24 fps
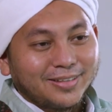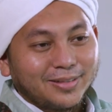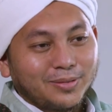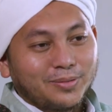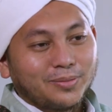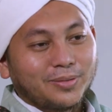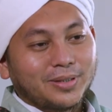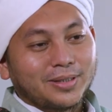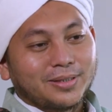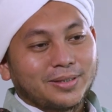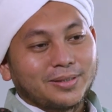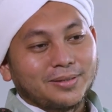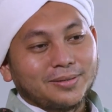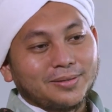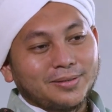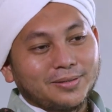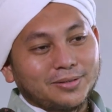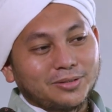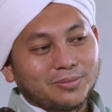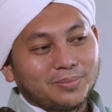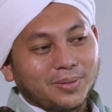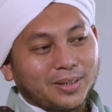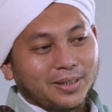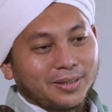Itu kata
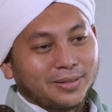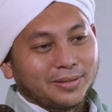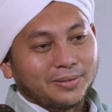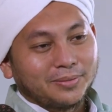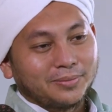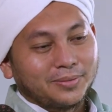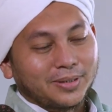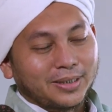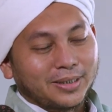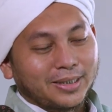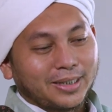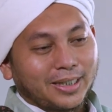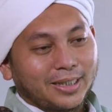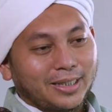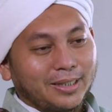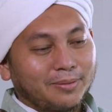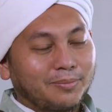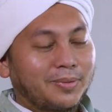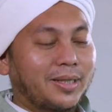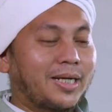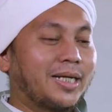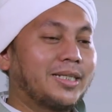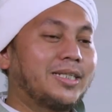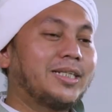Allah Subhanahu wa
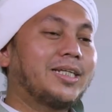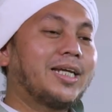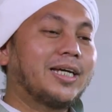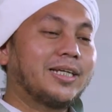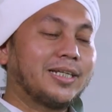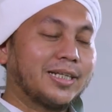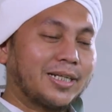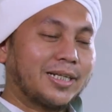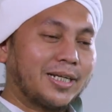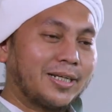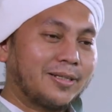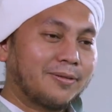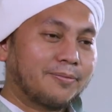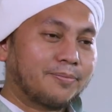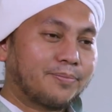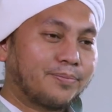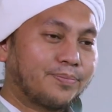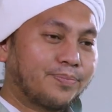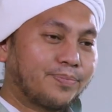taala. Maka tidak heran